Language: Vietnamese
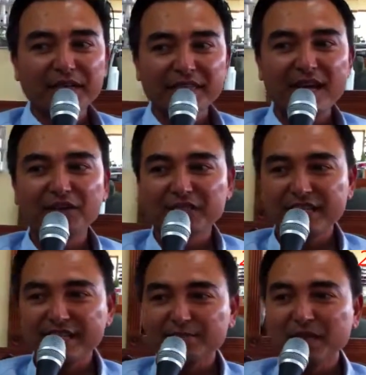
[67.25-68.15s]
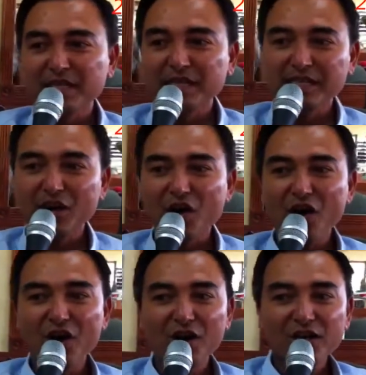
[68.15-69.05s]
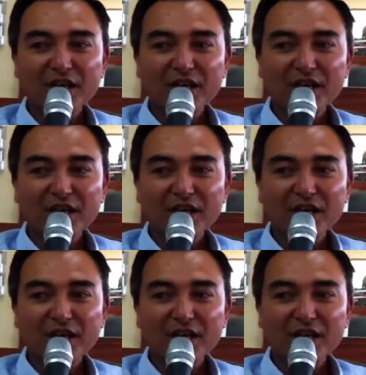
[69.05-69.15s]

vitality bởi vì nó